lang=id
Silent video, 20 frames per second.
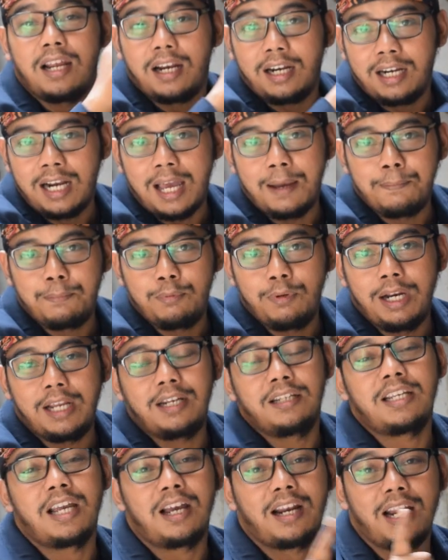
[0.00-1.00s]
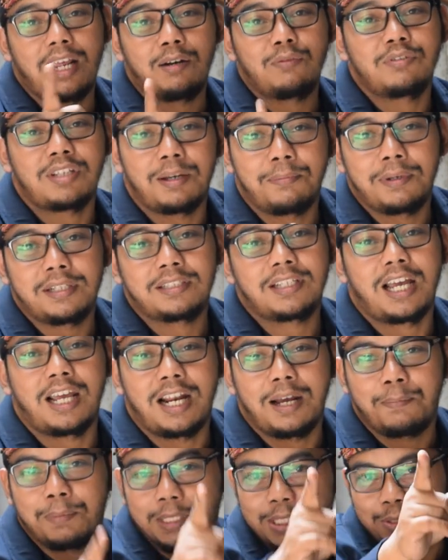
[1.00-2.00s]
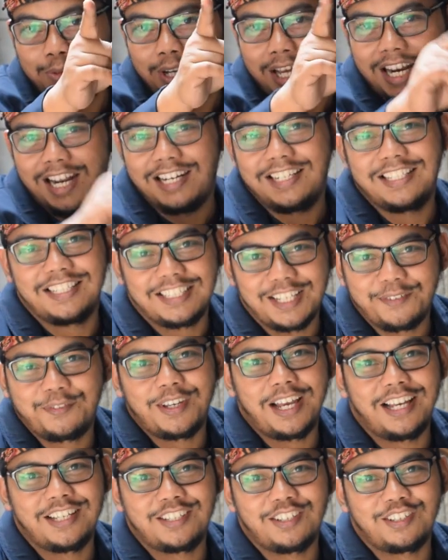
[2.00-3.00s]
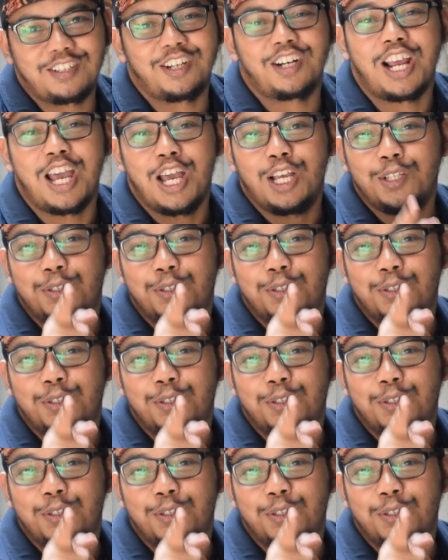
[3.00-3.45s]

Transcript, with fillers: enam bulan yang lalu sampai sekarang penjualan di CV Asador